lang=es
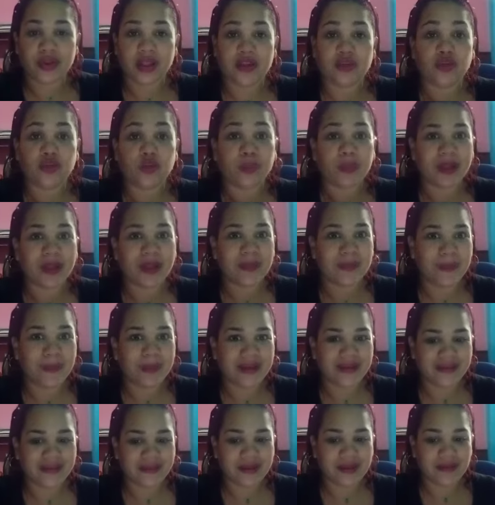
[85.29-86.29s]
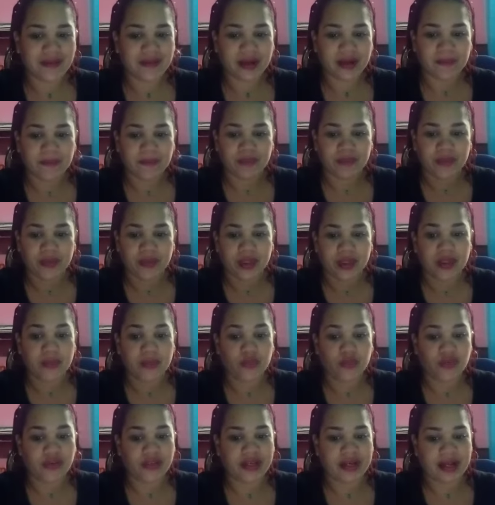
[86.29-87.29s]
es súper expresiva y
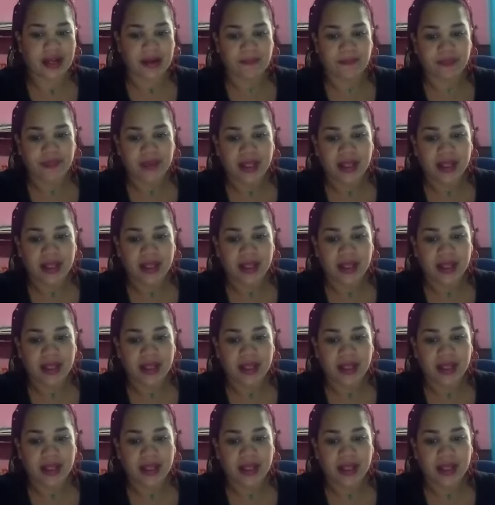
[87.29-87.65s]
musical.